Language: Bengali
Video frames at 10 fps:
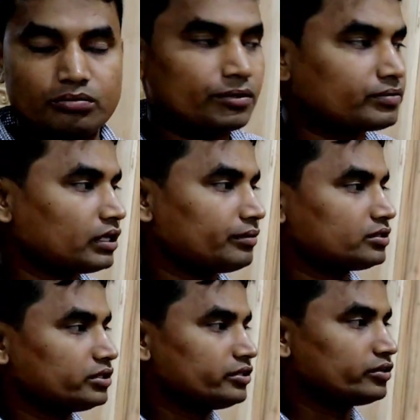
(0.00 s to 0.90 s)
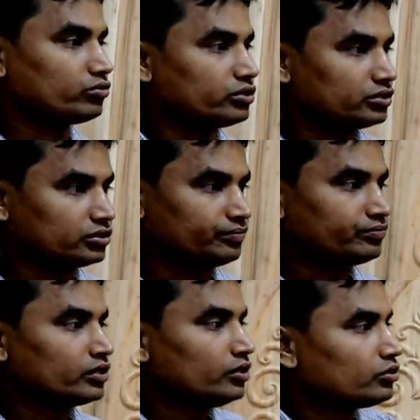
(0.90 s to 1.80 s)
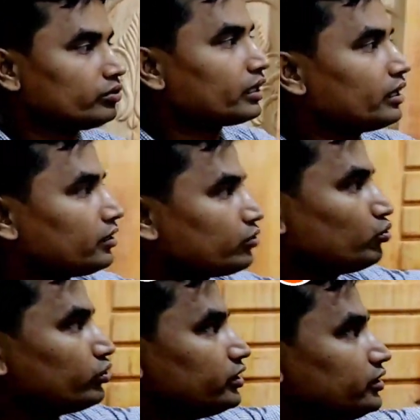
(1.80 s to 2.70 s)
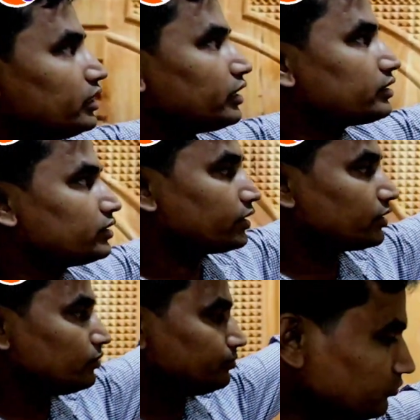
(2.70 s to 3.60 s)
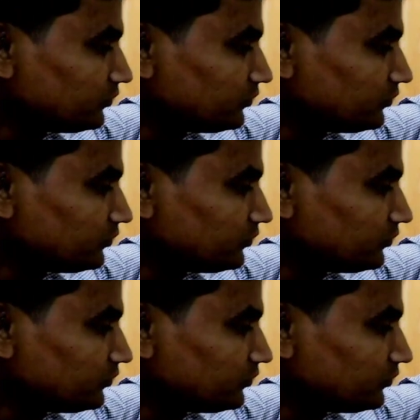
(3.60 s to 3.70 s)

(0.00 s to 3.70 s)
সম্ভব তাই আমি থ্রি ডি করে দিয়েছি এখানে টু ডি ডিজাইন আছে দেখেন